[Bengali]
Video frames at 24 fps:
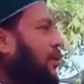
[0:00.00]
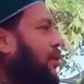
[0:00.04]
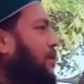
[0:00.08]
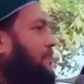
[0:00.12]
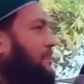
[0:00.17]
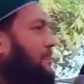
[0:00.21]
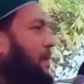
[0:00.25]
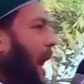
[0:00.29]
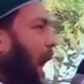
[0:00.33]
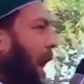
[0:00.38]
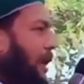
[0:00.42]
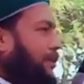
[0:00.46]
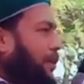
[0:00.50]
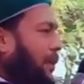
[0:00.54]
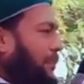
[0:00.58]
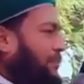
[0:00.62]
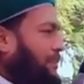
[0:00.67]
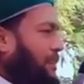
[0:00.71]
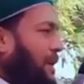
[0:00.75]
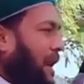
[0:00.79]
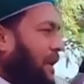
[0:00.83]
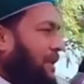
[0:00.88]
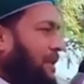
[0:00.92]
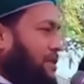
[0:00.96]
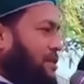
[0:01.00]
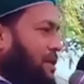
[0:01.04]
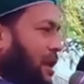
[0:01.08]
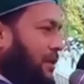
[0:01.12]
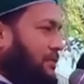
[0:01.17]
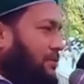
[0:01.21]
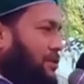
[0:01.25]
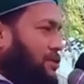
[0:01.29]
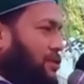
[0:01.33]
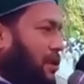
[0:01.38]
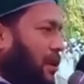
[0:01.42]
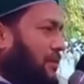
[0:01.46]
কোন বেয়াদবকে
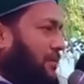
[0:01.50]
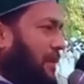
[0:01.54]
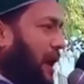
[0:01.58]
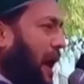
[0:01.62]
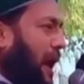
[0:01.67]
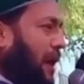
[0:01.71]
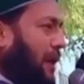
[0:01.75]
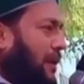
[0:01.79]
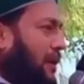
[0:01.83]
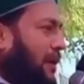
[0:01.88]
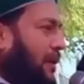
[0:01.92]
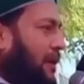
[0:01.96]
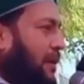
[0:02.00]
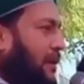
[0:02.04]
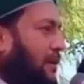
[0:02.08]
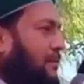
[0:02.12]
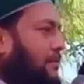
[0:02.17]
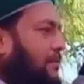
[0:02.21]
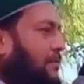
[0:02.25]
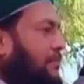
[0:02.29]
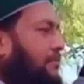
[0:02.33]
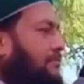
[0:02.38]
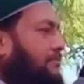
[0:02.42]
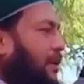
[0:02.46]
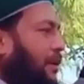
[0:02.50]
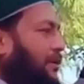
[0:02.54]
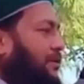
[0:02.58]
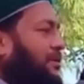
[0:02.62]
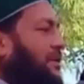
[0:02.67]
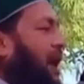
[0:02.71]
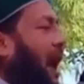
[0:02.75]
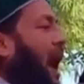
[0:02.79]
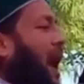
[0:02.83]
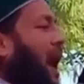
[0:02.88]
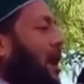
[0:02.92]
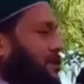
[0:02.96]
দেশের মুসলমান
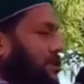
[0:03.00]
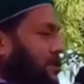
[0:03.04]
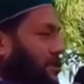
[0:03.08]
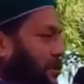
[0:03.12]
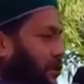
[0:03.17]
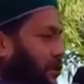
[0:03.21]
বরদাস